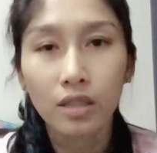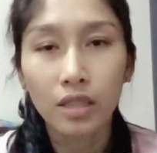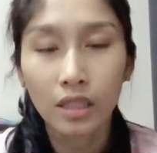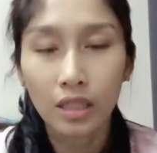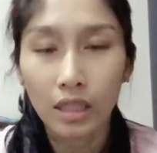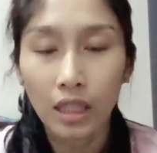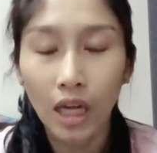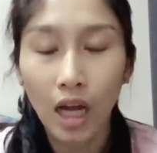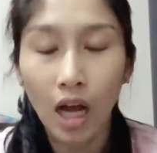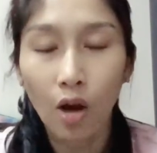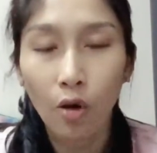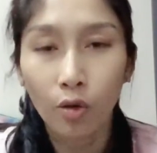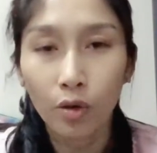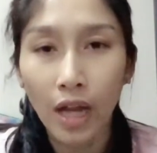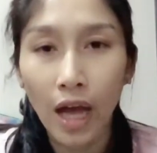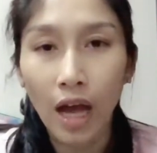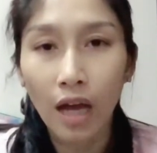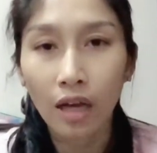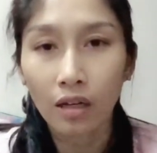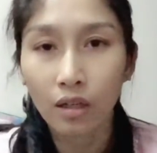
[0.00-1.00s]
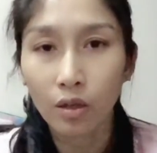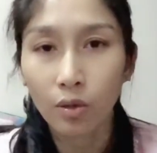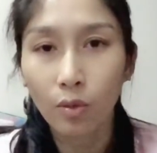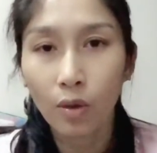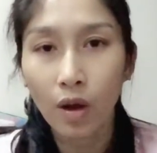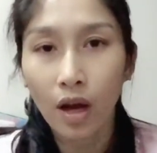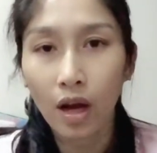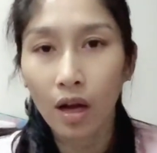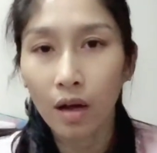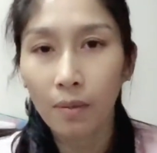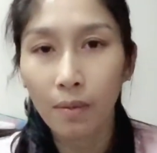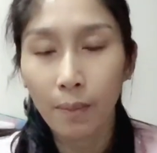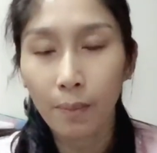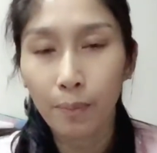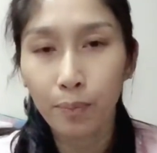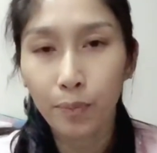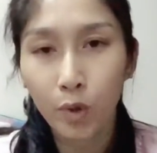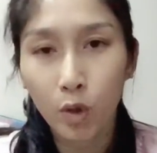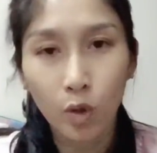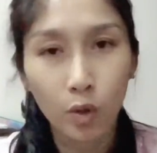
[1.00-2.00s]
สิ่งที่เขาดังหรือว่าแบบ
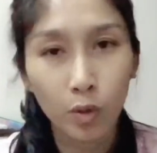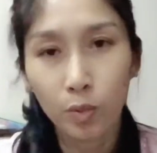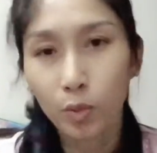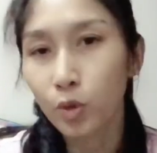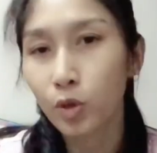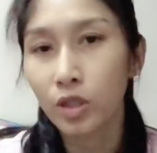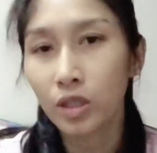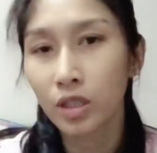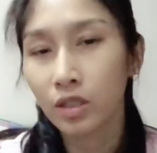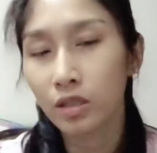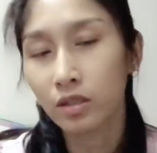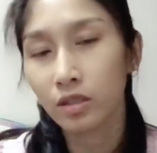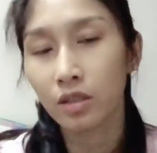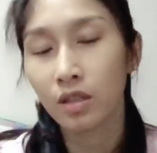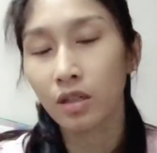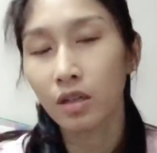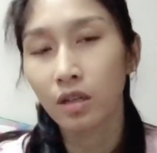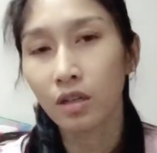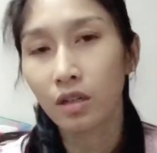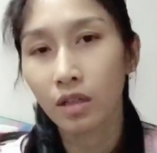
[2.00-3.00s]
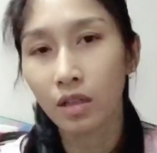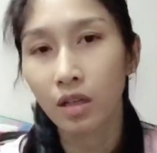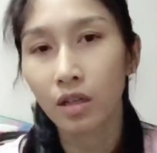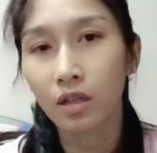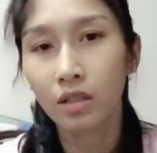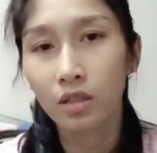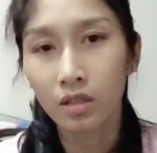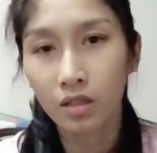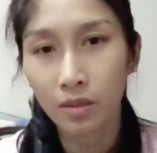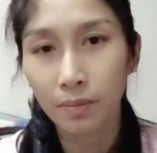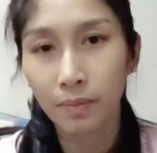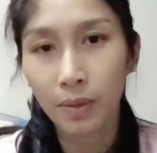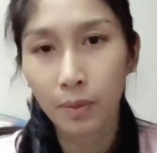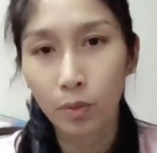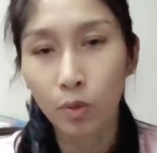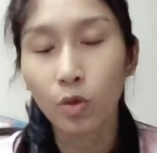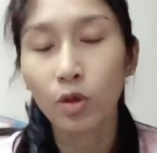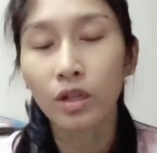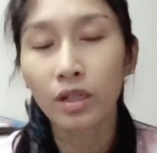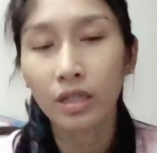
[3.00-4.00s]
คนพูดถึงเยอะเลยก็คือจะเป็
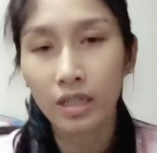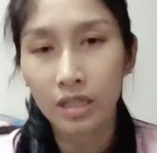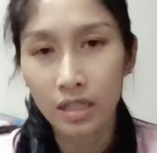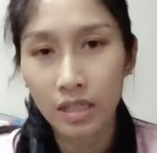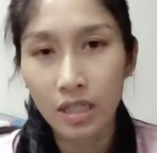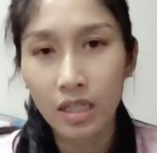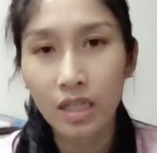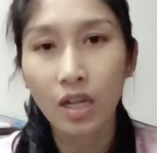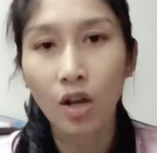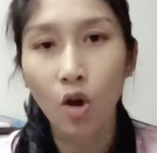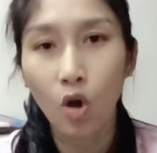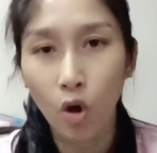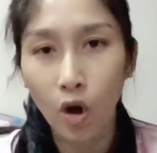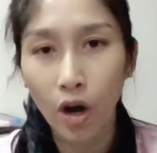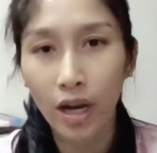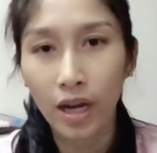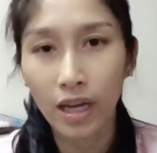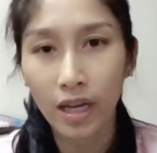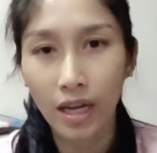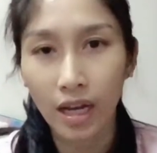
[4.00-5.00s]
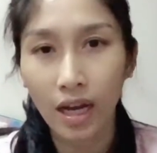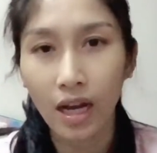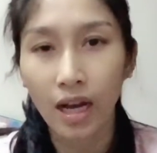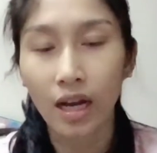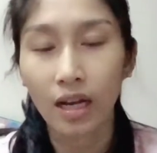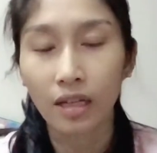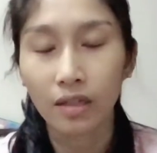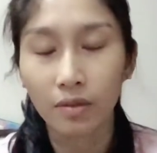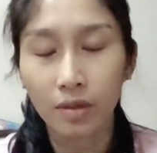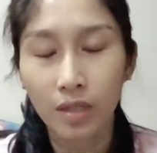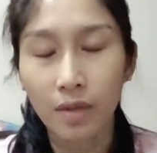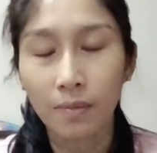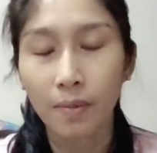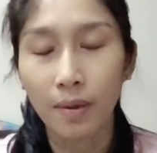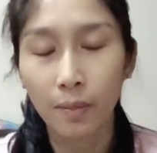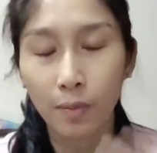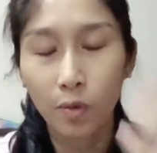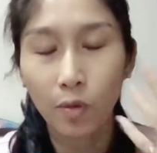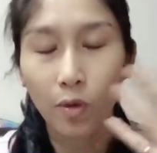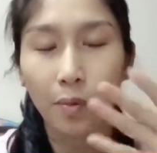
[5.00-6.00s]
นพวก cleansing oil นะคะที่
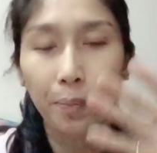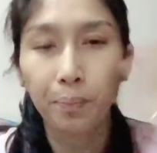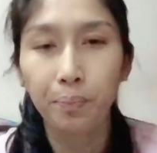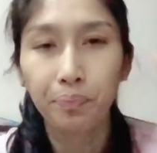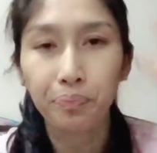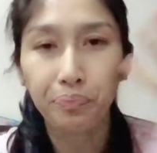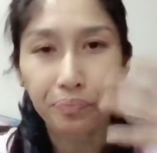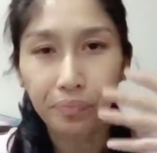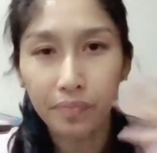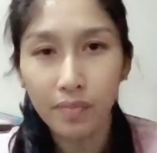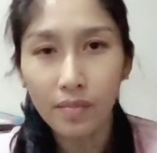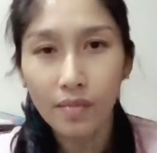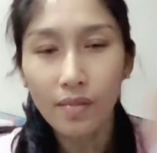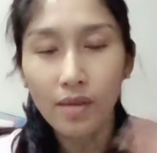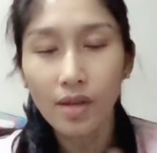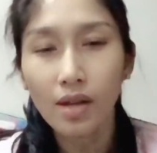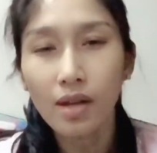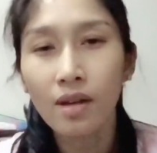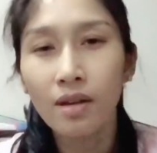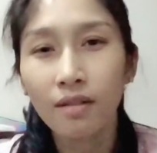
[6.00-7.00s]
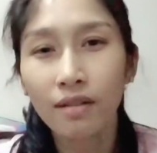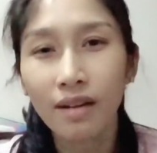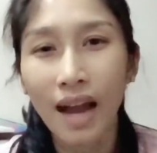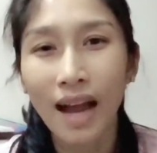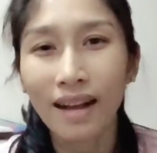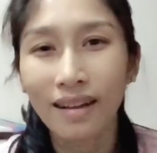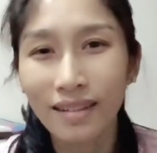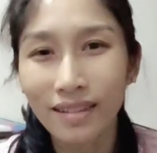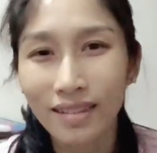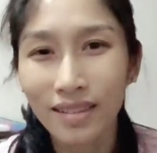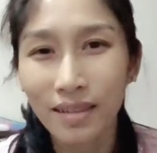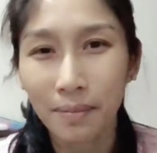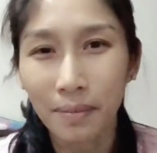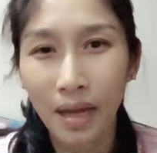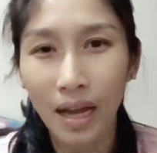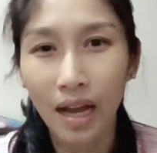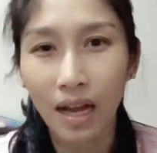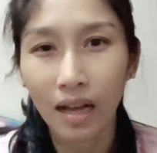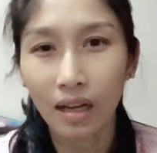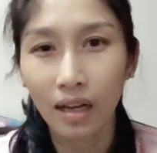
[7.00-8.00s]
เป็นพวกล้างเครื่อง
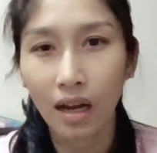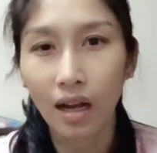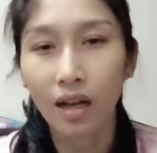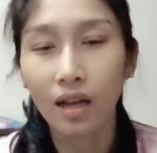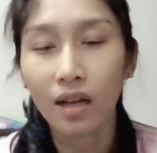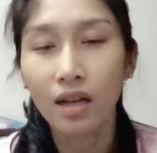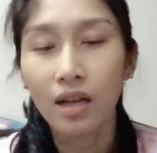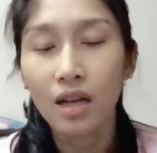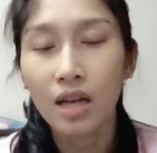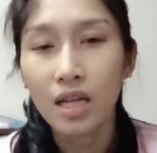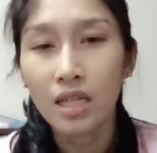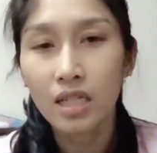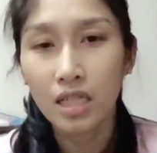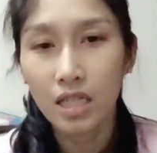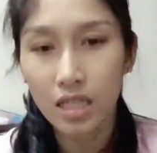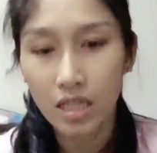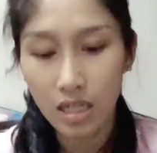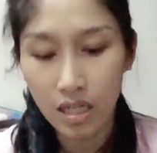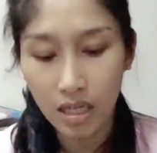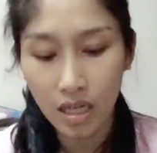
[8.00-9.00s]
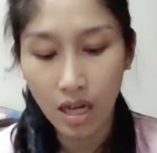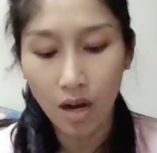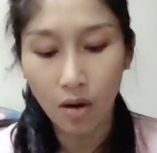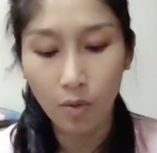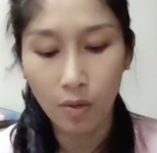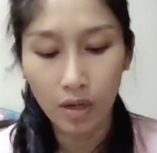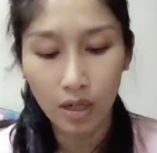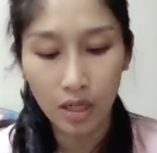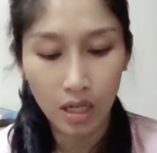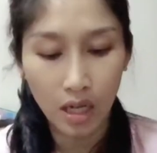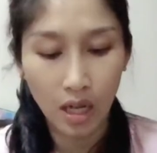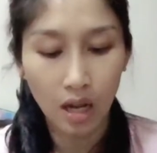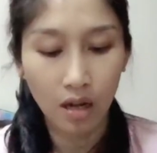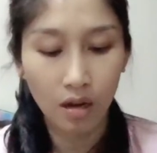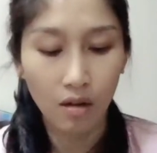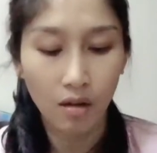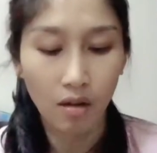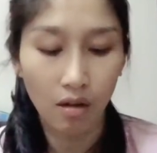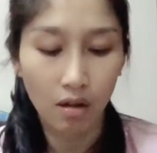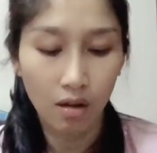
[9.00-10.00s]
สำอางอ่ะทีนี้เนี่ยวันนี้
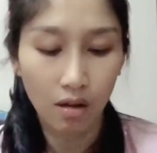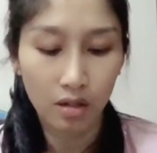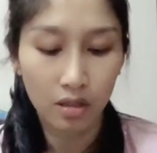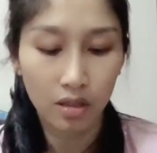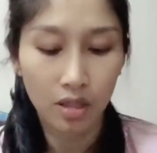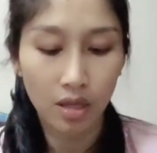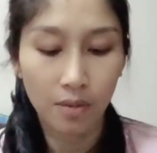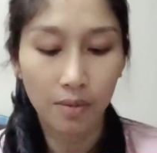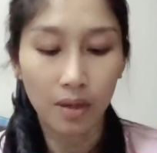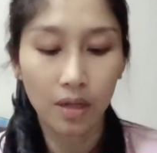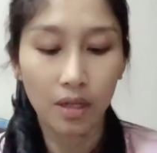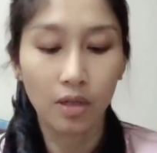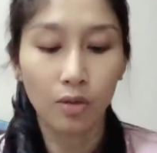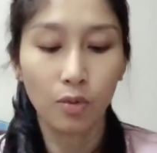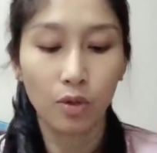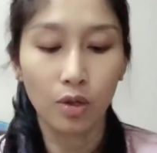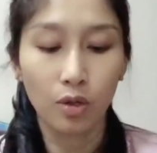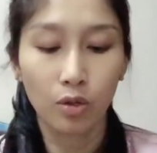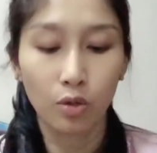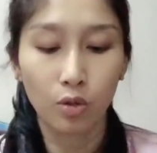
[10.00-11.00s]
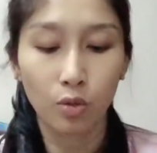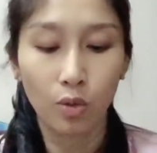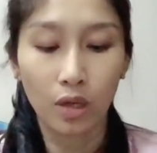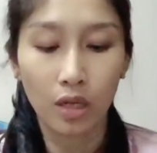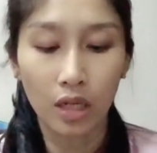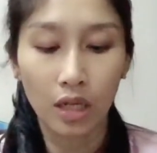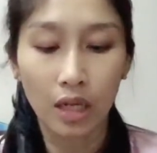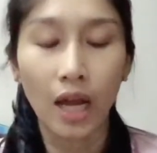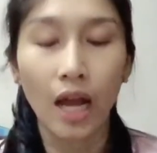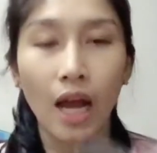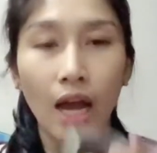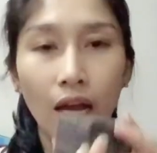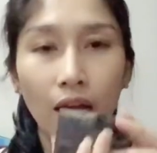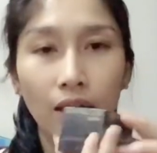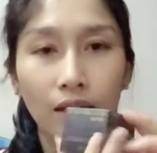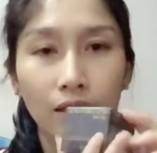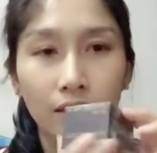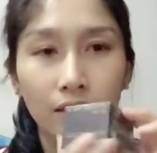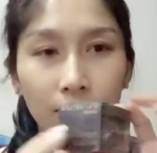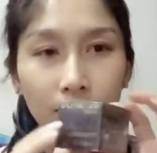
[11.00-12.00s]
ก็จะมารีวิวตัวนี้ค่ะ
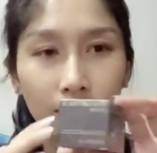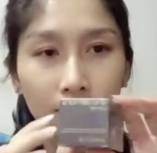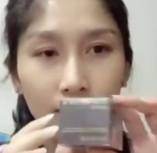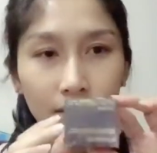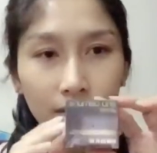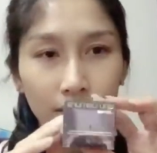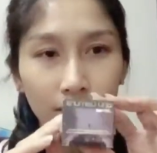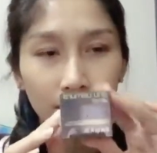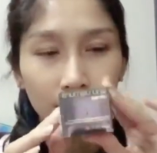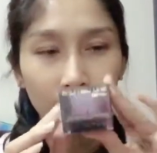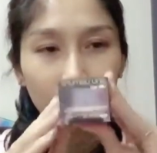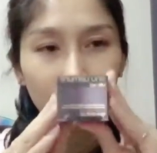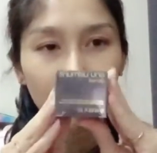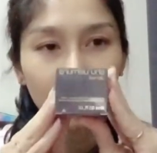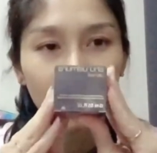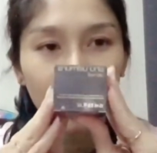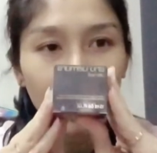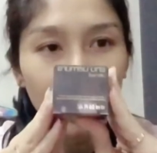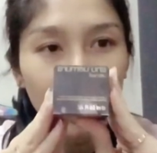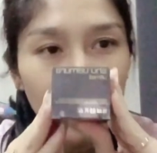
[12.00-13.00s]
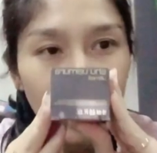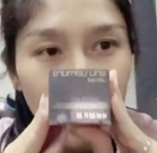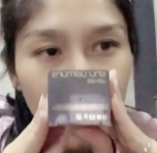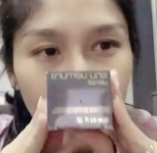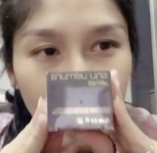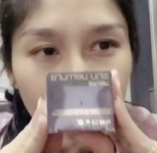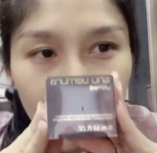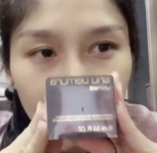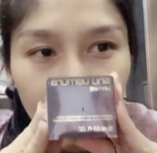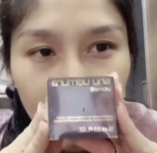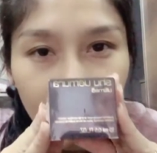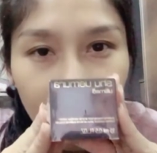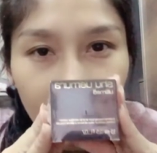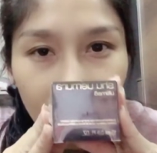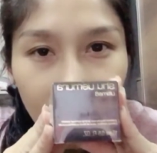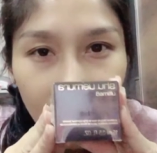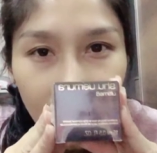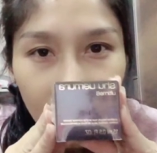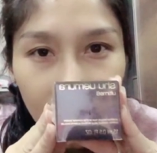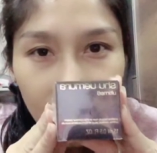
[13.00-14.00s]
นี่เล
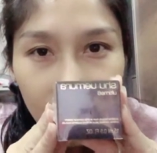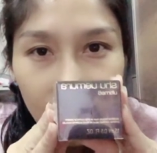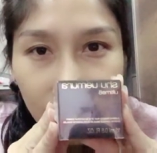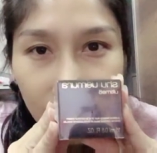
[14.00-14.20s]
ย